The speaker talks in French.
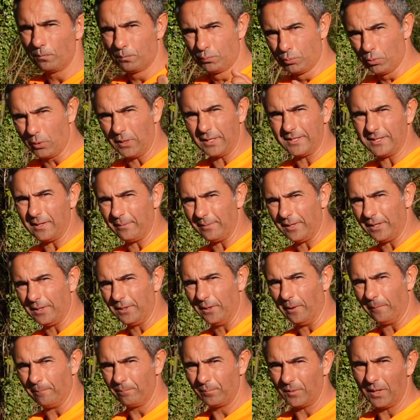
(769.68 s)
pour les amener
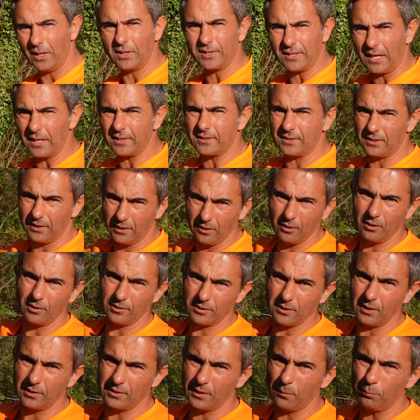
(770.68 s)
dedans. Et ça, c'est
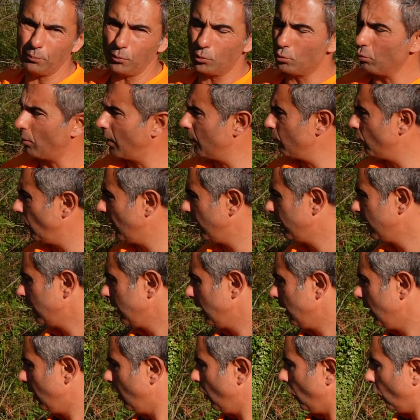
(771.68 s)
euh, plutôt un moins.
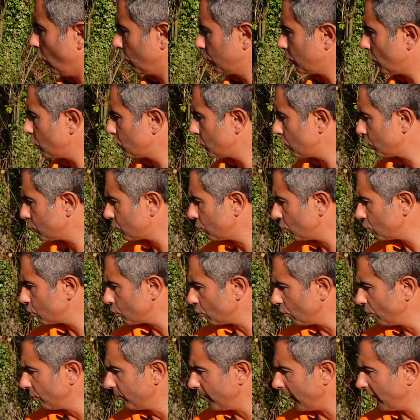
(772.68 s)
Autre chose que je
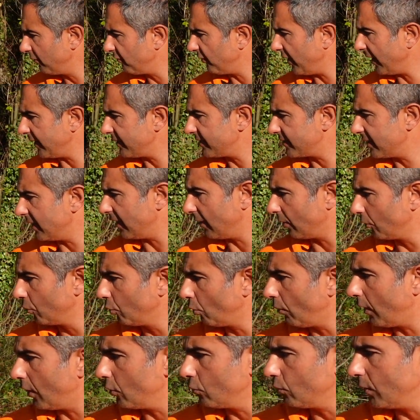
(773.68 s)
trouve mal faite, c'est
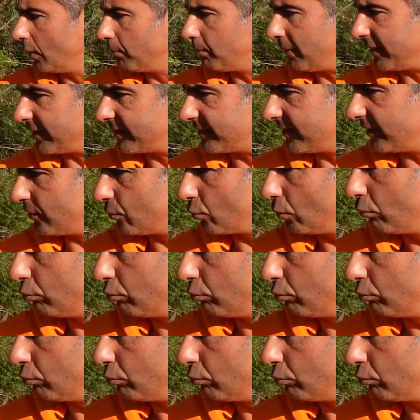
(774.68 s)
l'endroit où est placé ce